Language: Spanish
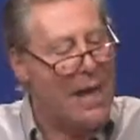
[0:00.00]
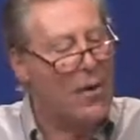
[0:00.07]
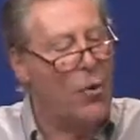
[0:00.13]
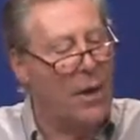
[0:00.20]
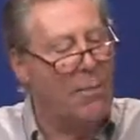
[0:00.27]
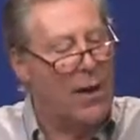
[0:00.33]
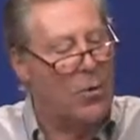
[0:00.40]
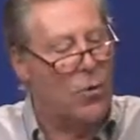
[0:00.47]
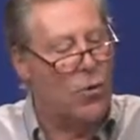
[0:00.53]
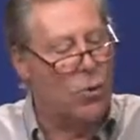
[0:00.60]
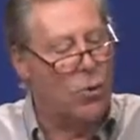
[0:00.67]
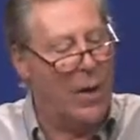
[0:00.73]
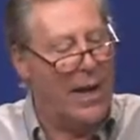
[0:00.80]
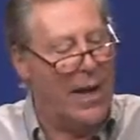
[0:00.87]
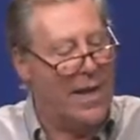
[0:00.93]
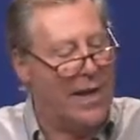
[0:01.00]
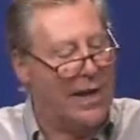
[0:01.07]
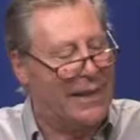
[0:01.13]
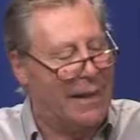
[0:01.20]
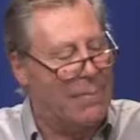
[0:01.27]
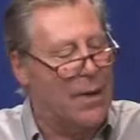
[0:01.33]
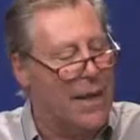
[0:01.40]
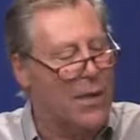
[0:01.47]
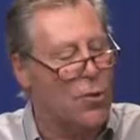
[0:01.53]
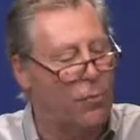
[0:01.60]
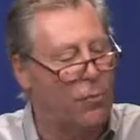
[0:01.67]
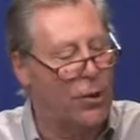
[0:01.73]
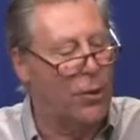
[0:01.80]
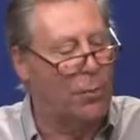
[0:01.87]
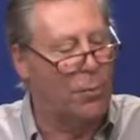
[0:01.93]
algo que me consuela y es que también he
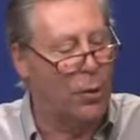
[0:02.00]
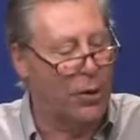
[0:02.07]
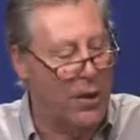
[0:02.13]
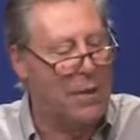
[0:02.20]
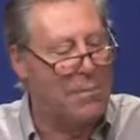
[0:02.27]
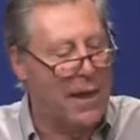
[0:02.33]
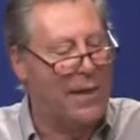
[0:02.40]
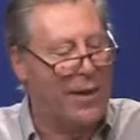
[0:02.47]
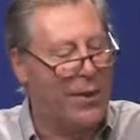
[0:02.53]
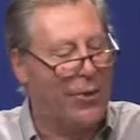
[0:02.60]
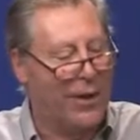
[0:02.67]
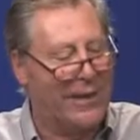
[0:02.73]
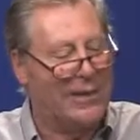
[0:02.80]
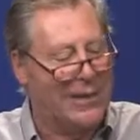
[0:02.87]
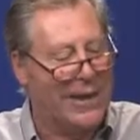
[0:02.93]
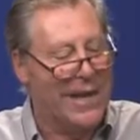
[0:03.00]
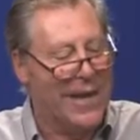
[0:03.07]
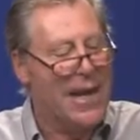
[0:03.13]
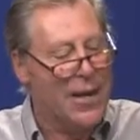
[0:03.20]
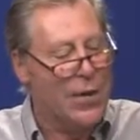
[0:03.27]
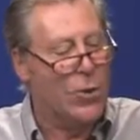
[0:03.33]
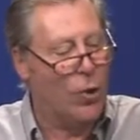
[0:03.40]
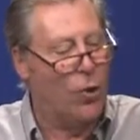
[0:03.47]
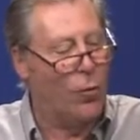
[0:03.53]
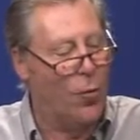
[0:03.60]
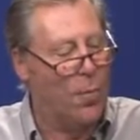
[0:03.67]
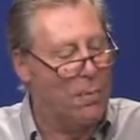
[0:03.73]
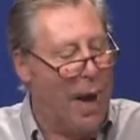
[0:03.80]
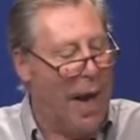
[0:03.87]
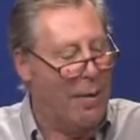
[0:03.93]
sufrido por crímenes de los que sí soy
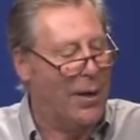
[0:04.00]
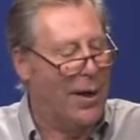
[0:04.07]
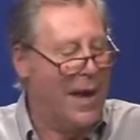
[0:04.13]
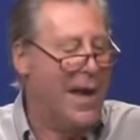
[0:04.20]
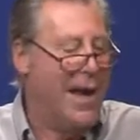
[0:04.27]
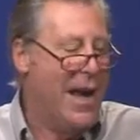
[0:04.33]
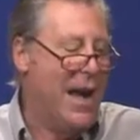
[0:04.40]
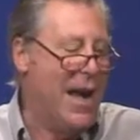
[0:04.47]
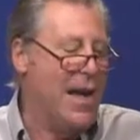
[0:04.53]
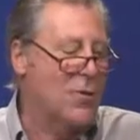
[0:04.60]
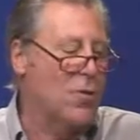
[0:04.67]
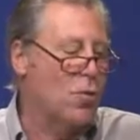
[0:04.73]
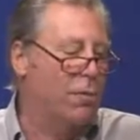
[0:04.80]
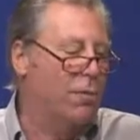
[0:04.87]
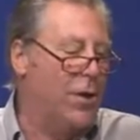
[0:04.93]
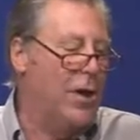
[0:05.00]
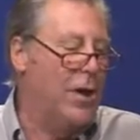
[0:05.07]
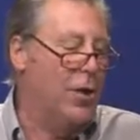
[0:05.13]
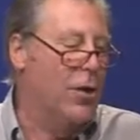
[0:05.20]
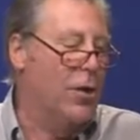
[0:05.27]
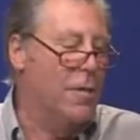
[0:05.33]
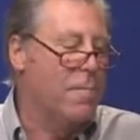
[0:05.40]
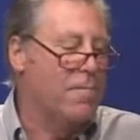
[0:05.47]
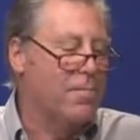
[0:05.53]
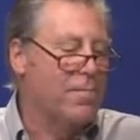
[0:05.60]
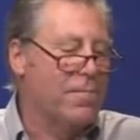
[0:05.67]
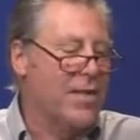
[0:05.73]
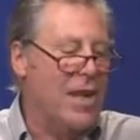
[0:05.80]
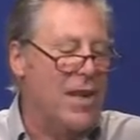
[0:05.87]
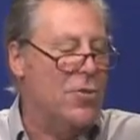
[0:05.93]
culpable. He
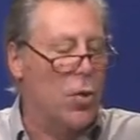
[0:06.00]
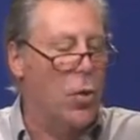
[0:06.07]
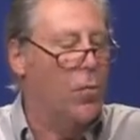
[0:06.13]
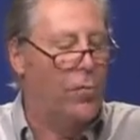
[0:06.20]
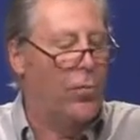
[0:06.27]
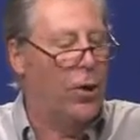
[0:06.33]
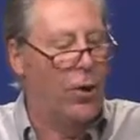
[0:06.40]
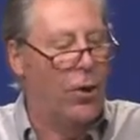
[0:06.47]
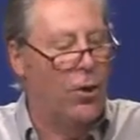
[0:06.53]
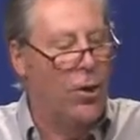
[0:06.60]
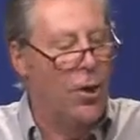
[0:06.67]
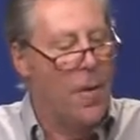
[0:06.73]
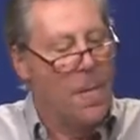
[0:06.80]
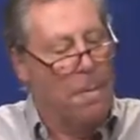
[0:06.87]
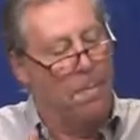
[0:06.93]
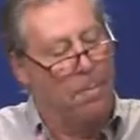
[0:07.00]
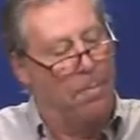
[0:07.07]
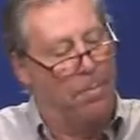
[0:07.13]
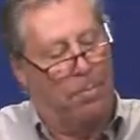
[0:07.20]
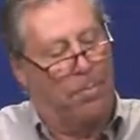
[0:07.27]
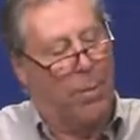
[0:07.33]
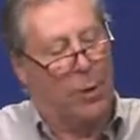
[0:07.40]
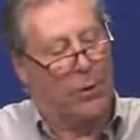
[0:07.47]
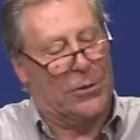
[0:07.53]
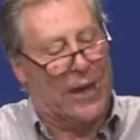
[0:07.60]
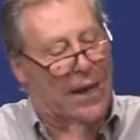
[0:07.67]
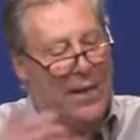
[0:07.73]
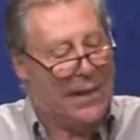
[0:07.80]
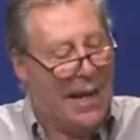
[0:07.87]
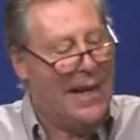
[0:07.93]
sufrido y sufro por
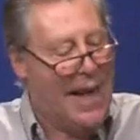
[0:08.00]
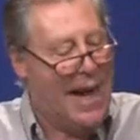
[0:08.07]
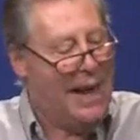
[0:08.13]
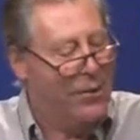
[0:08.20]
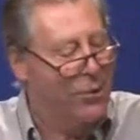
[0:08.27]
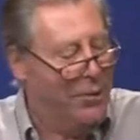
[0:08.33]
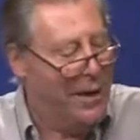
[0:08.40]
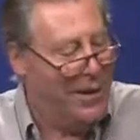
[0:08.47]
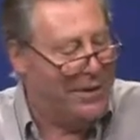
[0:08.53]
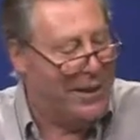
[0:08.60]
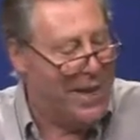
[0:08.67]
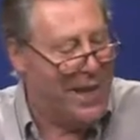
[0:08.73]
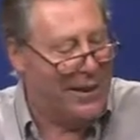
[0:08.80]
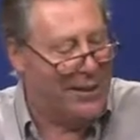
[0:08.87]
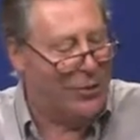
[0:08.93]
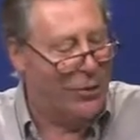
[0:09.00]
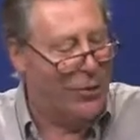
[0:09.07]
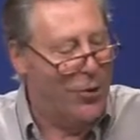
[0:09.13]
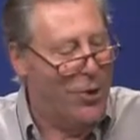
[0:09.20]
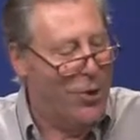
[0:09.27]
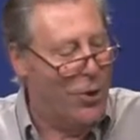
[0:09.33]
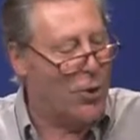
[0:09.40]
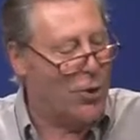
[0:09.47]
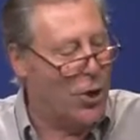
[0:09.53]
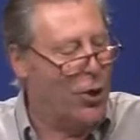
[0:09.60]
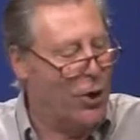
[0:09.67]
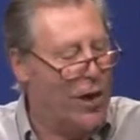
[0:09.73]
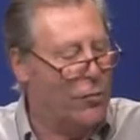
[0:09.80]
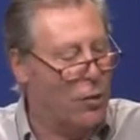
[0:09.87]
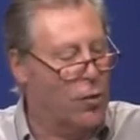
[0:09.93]
ser italiano, es cierto, lo
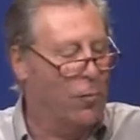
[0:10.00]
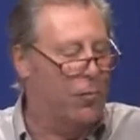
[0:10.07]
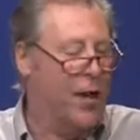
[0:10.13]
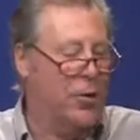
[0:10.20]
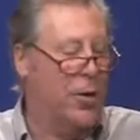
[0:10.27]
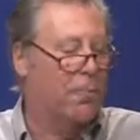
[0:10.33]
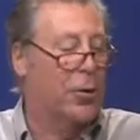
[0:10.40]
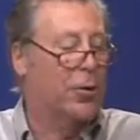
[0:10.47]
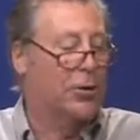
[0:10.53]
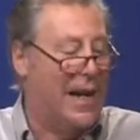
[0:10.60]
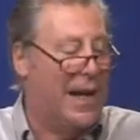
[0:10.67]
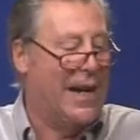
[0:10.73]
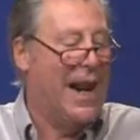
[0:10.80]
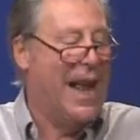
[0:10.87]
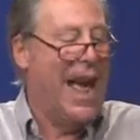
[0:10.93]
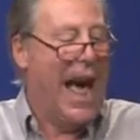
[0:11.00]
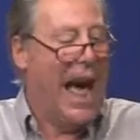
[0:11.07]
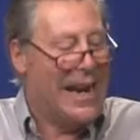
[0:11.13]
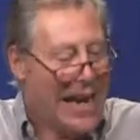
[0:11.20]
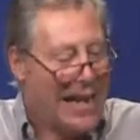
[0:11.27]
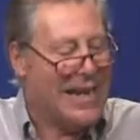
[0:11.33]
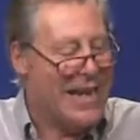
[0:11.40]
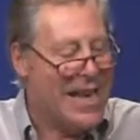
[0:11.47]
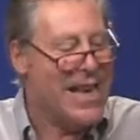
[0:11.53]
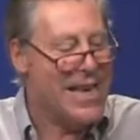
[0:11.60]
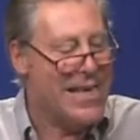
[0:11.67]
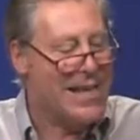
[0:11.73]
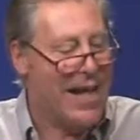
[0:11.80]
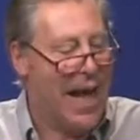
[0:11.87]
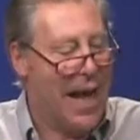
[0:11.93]
soy. Estoy sufriendo por ser
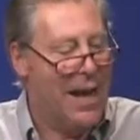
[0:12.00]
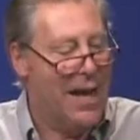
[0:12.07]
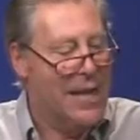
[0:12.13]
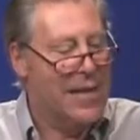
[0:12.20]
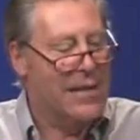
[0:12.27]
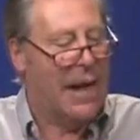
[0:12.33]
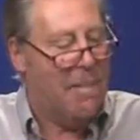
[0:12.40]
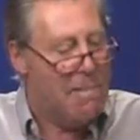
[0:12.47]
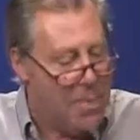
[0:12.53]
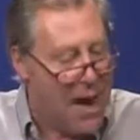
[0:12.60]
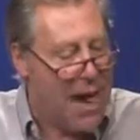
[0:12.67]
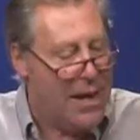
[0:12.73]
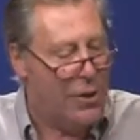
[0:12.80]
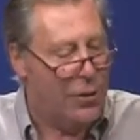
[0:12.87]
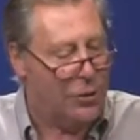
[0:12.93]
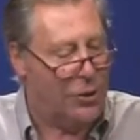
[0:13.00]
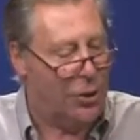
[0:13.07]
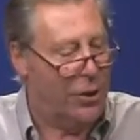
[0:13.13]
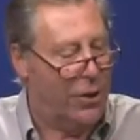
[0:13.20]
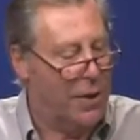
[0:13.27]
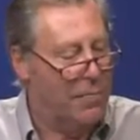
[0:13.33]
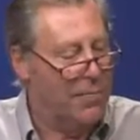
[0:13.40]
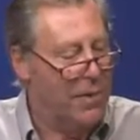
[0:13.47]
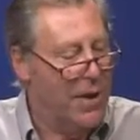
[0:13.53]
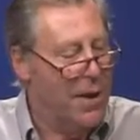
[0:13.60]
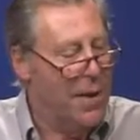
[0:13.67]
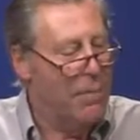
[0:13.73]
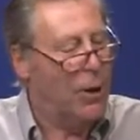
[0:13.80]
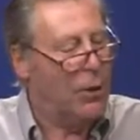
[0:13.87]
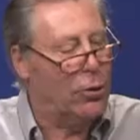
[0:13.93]
anarquista, también lo soy.
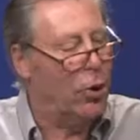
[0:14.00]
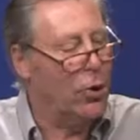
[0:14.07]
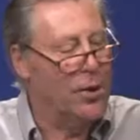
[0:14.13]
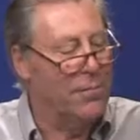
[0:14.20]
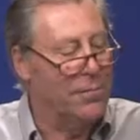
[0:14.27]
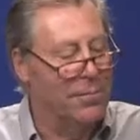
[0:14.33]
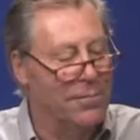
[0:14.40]
Pero estoy